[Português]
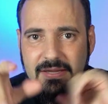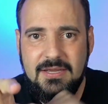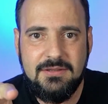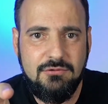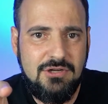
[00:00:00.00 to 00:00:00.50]

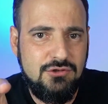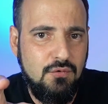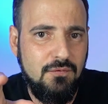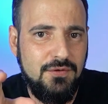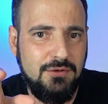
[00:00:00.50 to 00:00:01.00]
Então já te
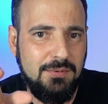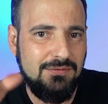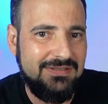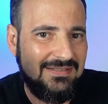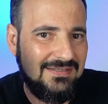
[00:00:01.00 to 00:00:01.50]
convido para
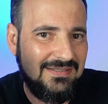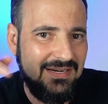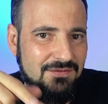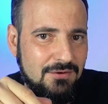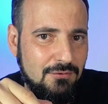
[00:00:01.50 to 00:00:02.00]
você se
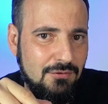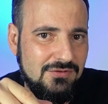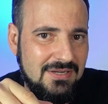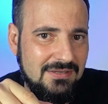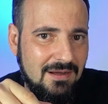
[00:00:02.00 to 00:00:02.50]
inscrever no
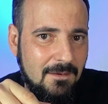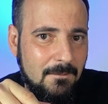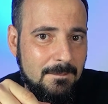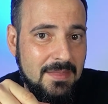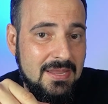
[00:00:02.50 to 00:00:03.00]
nosso
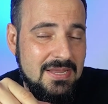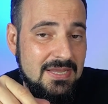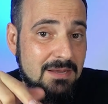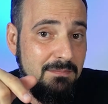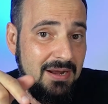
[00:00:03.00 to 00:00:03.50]
canal
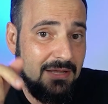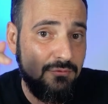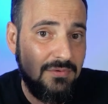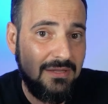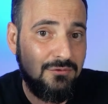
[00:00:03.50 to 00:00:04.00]
e
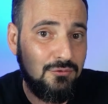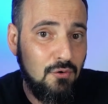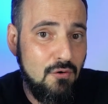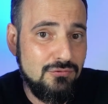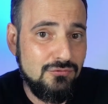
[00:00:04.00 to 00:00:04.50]
maratonar
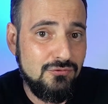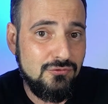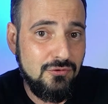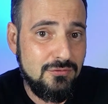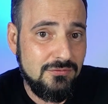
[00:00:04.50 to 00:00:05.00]
todos
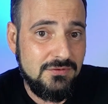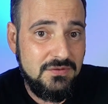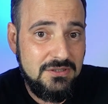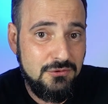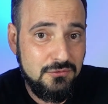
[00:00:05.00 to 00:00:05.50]
os outros
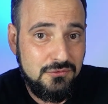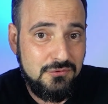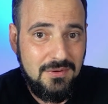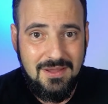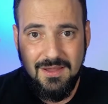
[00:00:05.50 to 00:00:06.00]

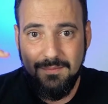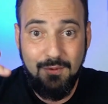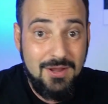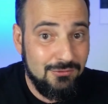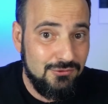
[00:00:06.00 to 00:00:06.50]
vídeos.
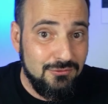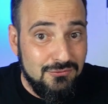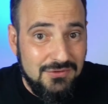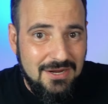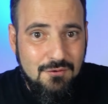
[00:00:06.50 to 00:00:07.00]
Porque eu sou
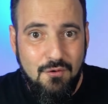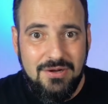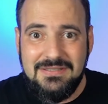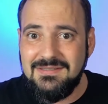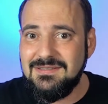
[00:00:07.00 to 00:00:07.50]
José
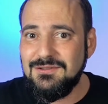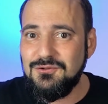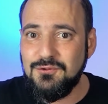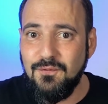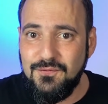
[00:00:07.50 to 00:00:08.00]
Góes,
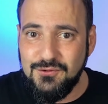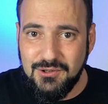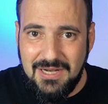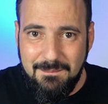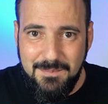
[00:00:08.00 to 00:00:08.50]
sou
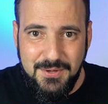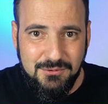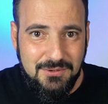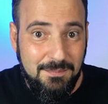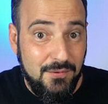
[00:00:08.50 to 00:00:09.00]

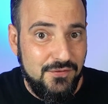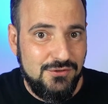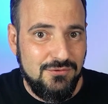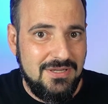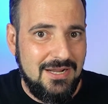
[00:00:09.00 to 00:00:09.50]
fisioterapeuta,
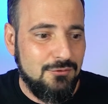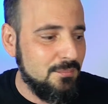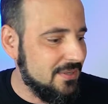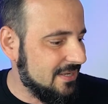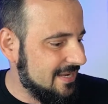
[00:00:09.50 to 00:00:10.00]
professor de
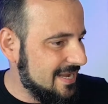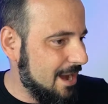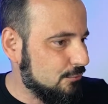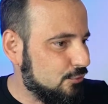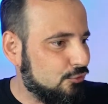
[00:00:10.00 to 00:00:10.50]
anatomia e
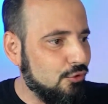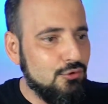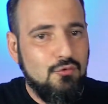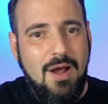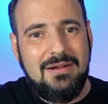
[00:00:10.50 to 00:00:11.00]
autor
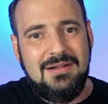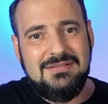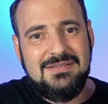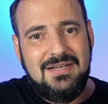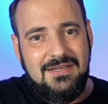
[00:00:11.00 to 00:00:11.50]
do
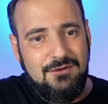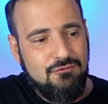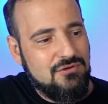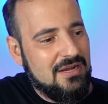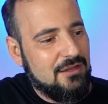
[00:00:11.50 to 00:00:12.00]
Atlas
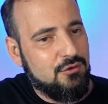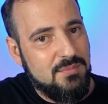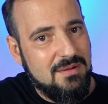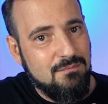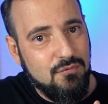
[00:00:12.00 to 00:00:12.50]
Clínico de
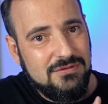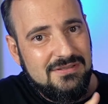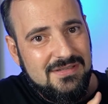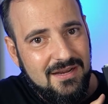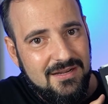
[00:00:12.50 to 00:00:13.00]
Anatomia
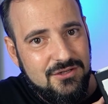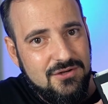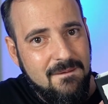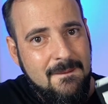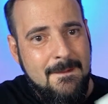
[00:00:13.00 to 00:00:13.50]
Musculoesquelética